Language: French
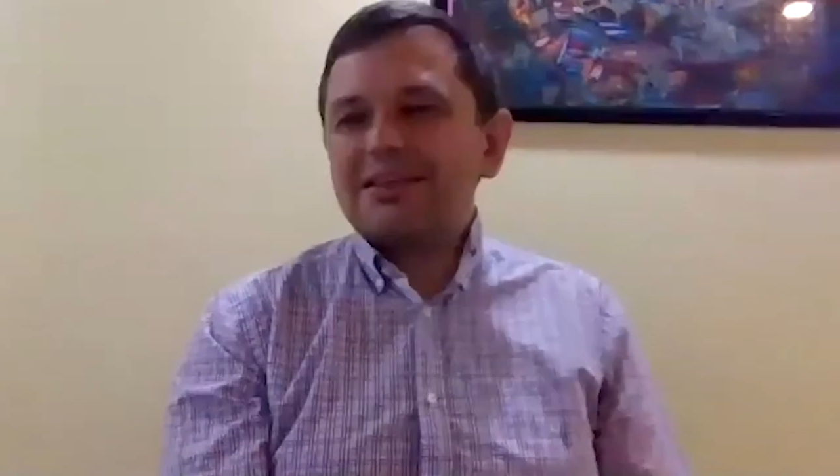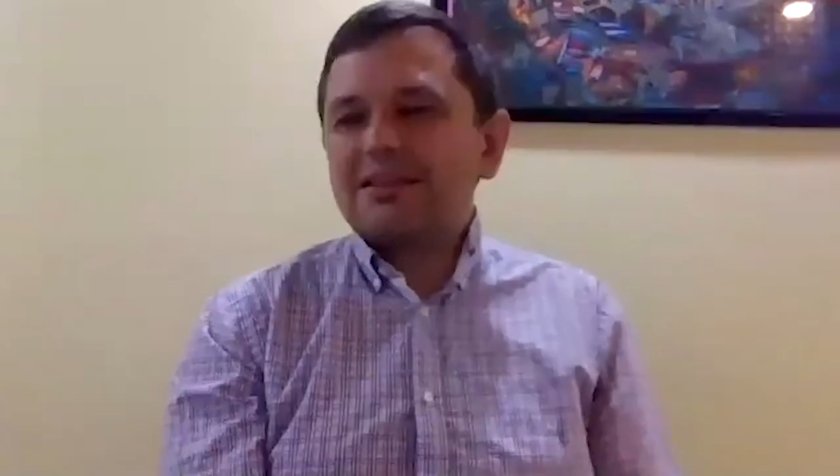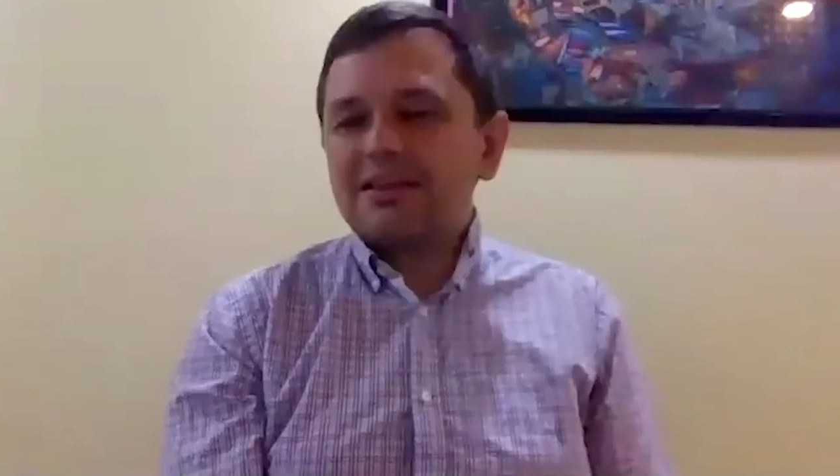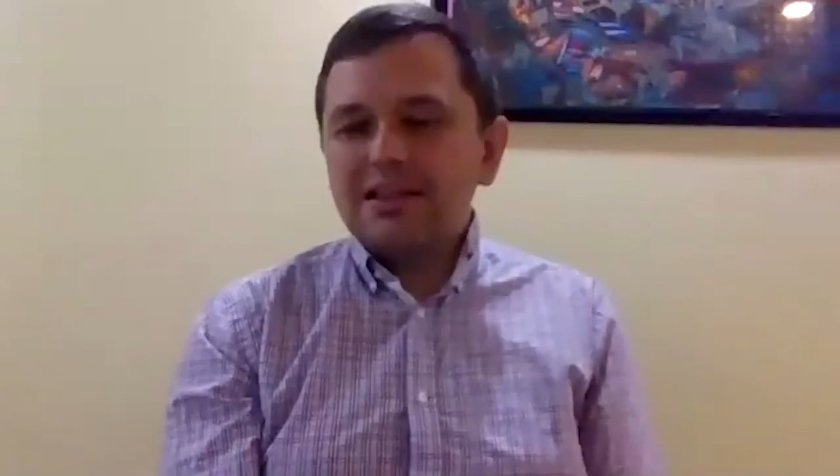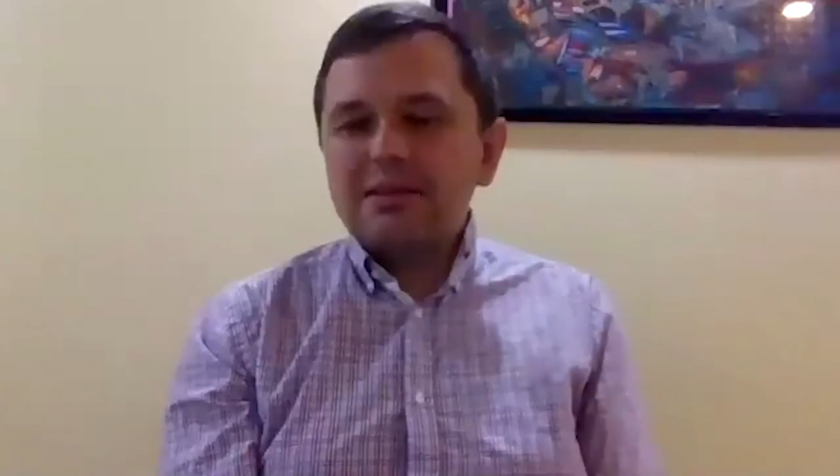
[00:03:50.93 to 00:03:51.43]

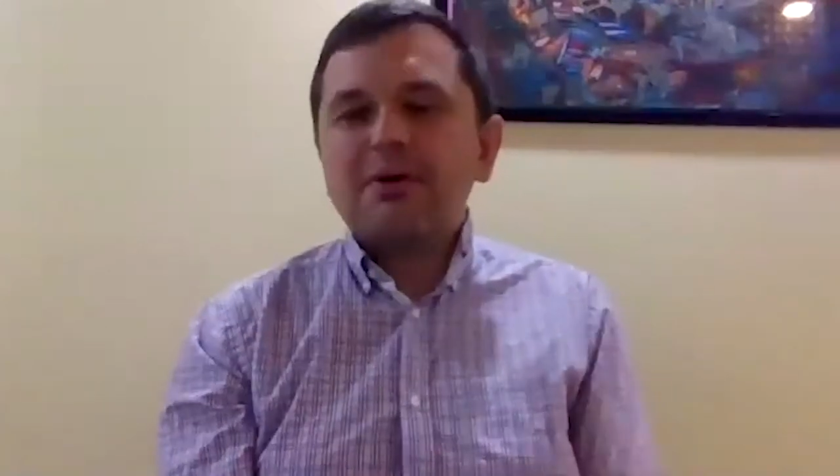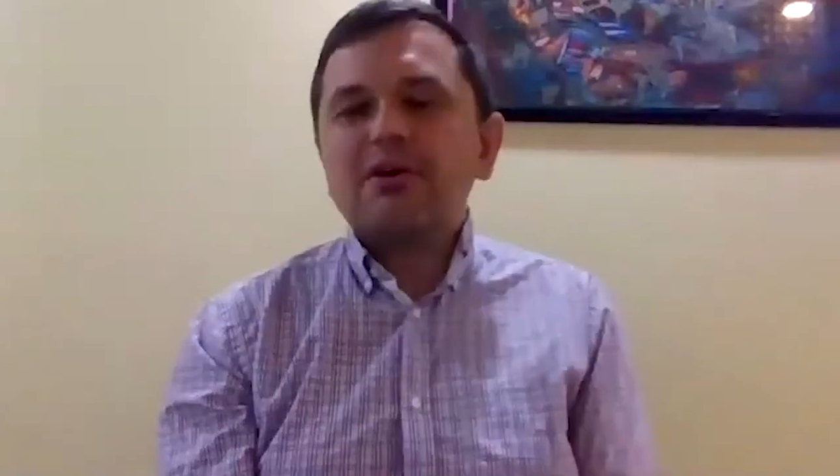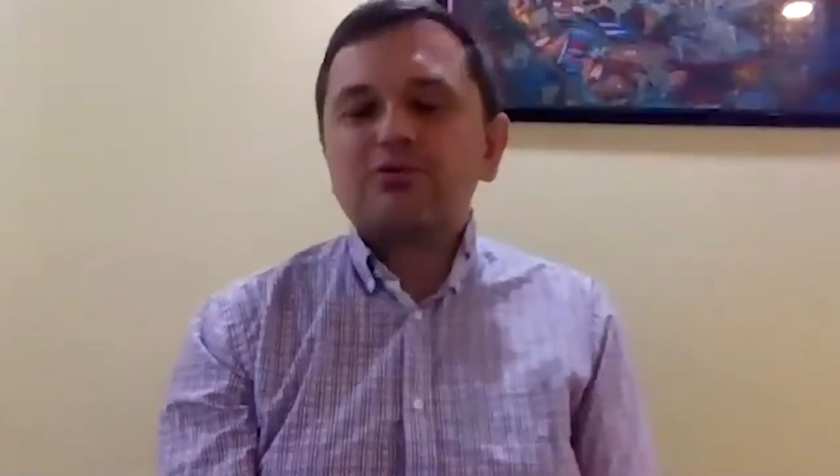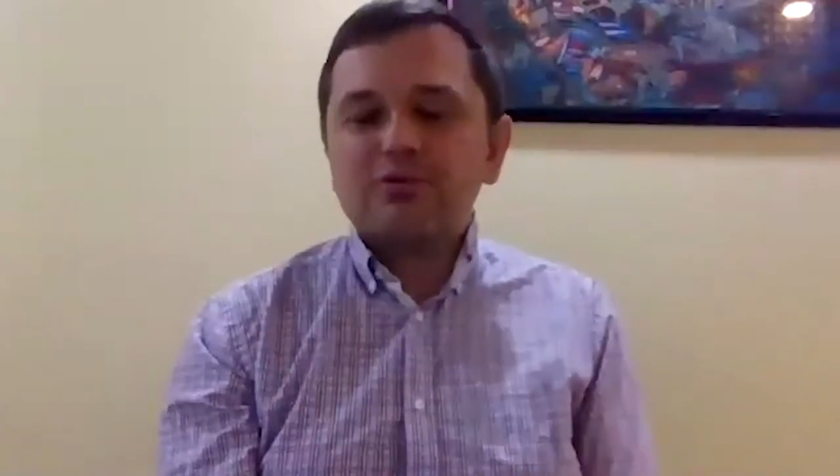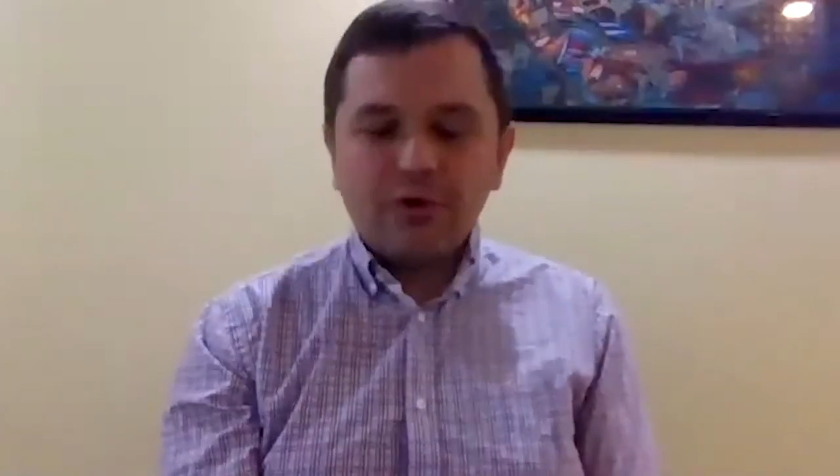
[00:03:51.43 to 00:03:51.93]
ce qui n'est
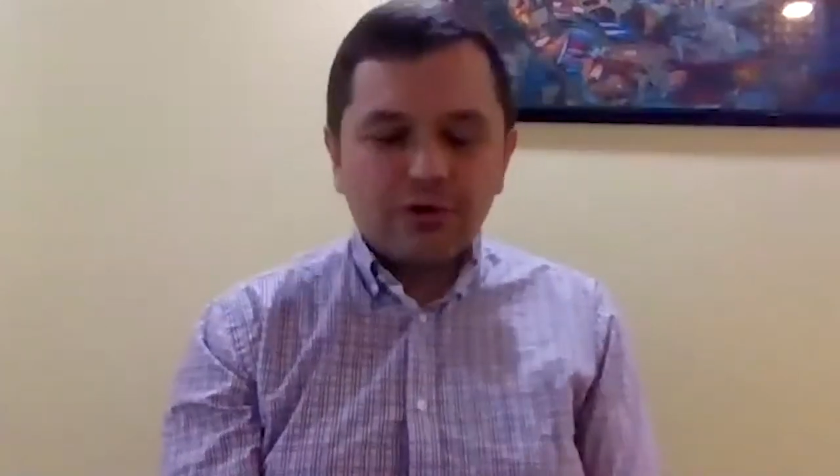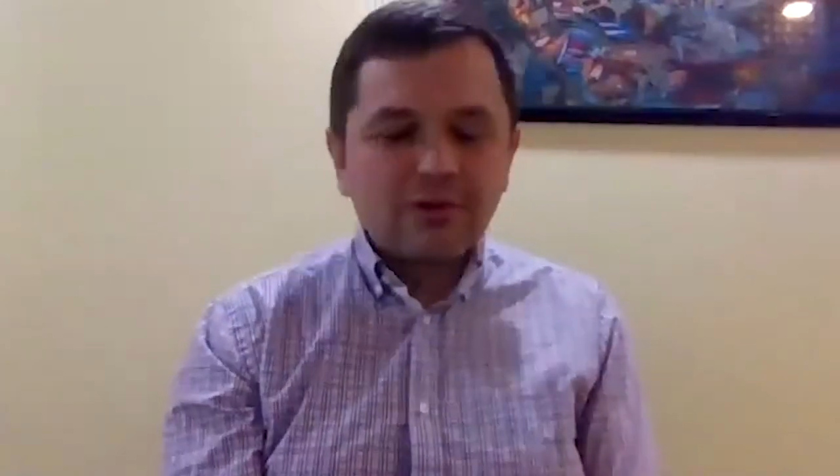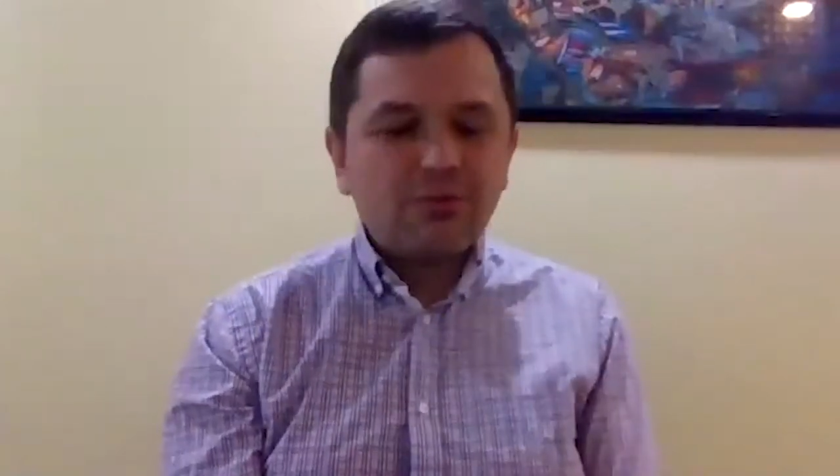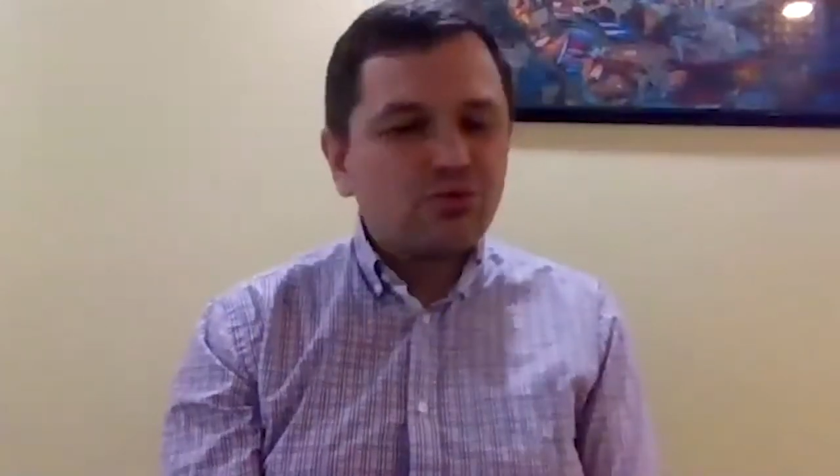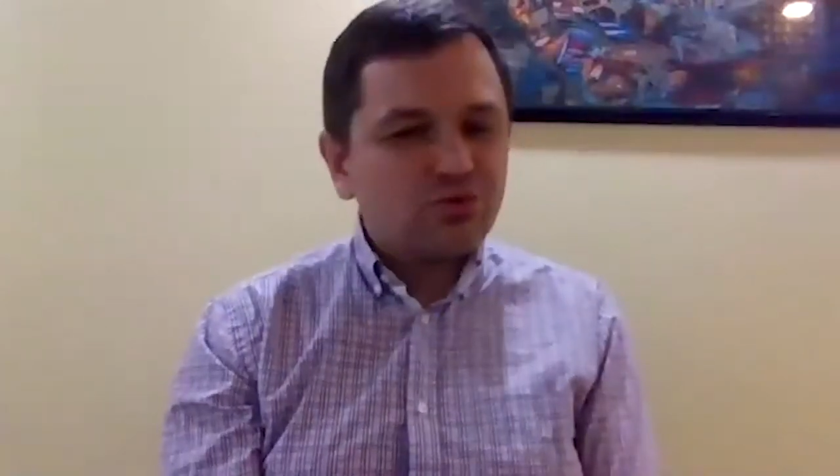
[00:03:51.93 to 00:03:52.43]
pas
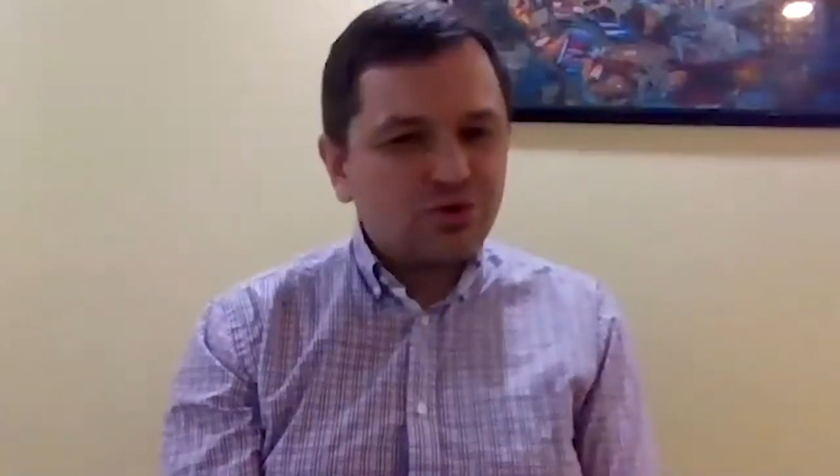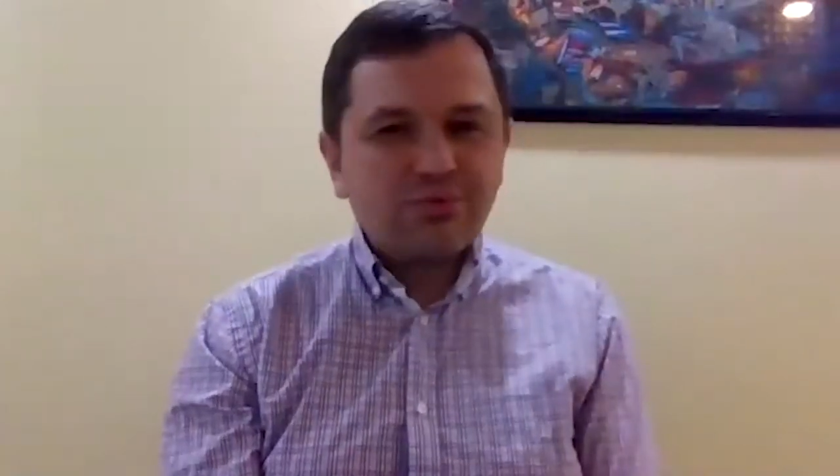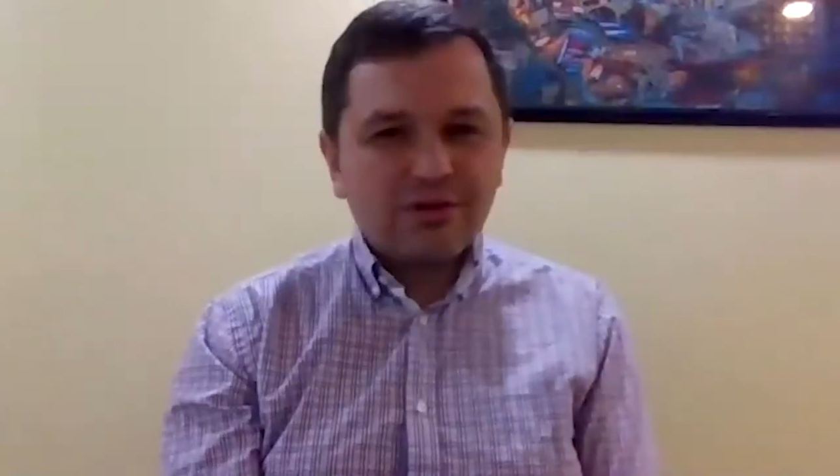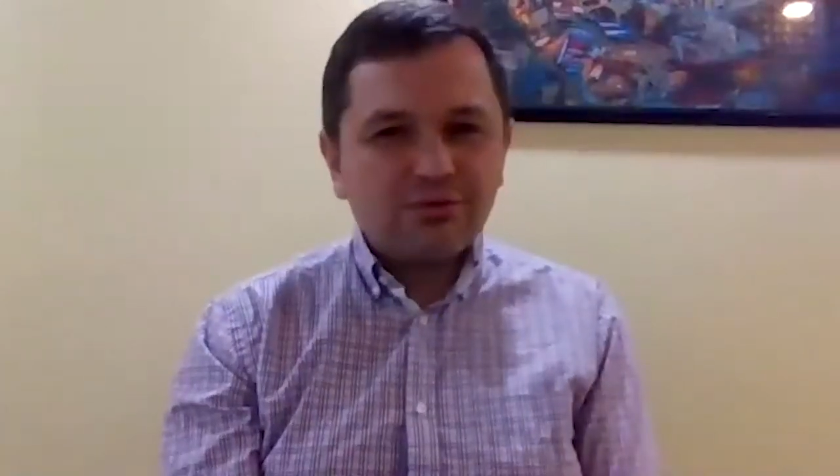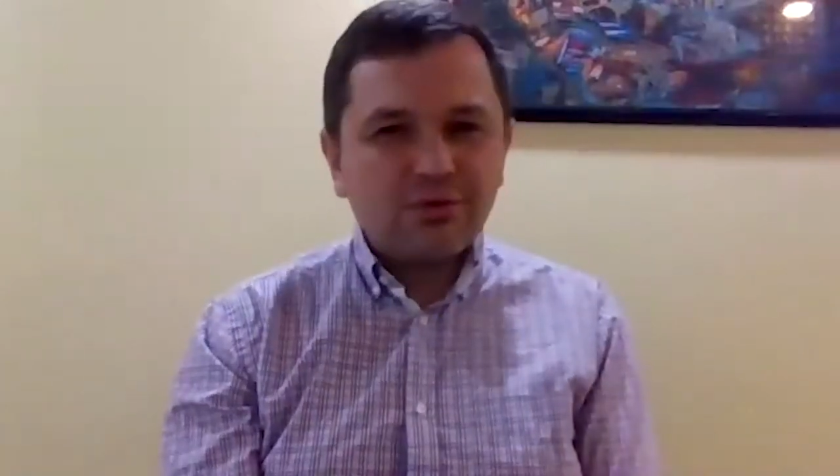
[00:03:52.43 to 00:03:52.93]
forcément toujours
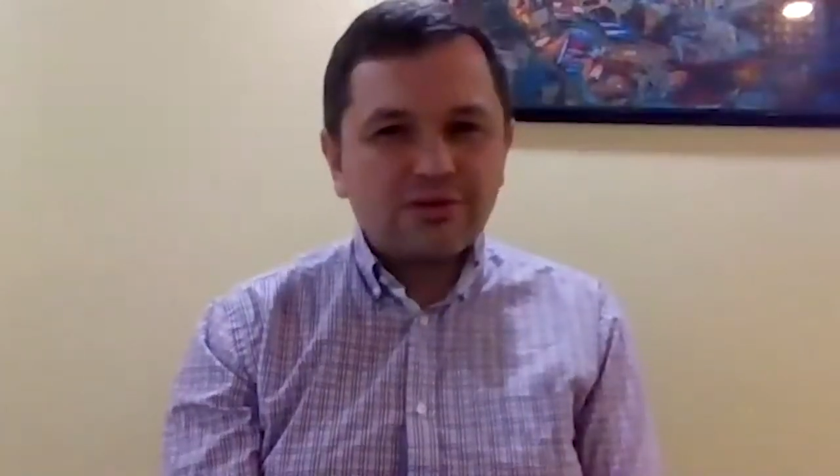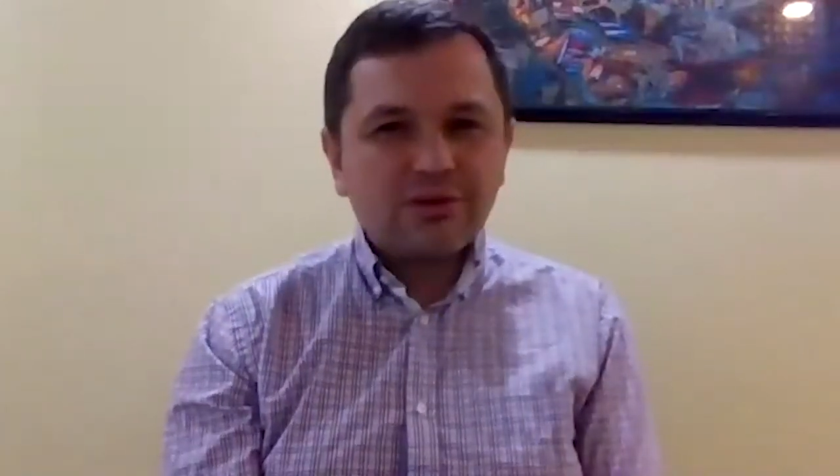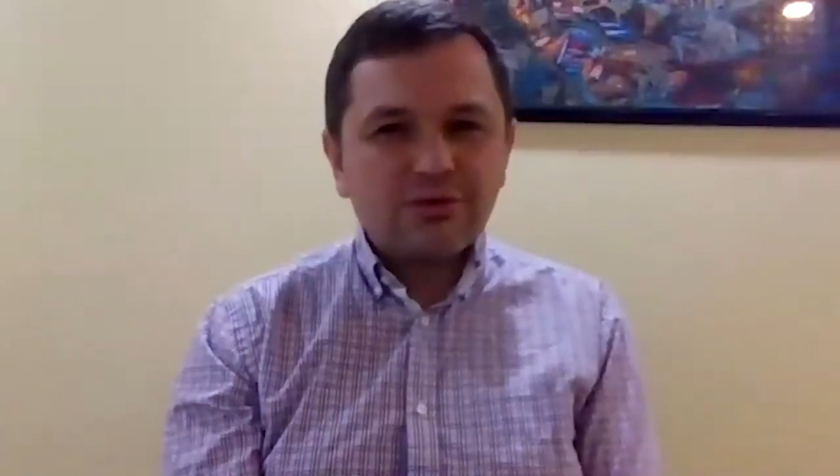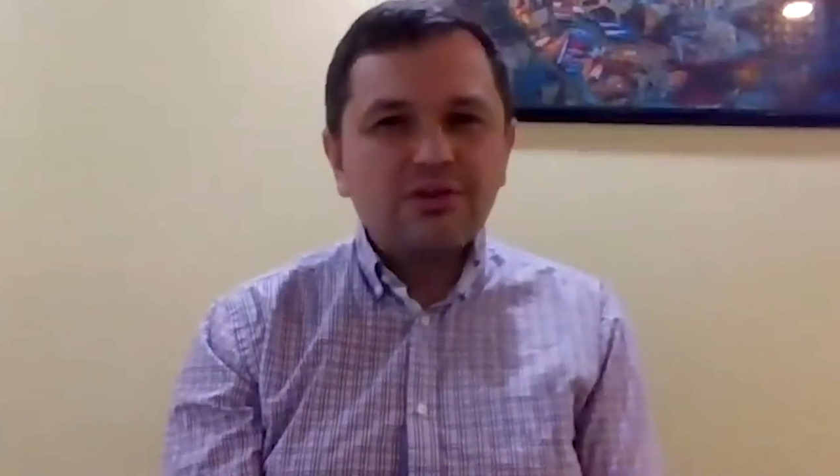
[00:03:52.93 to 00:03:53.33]
bien vu aux États-Unis.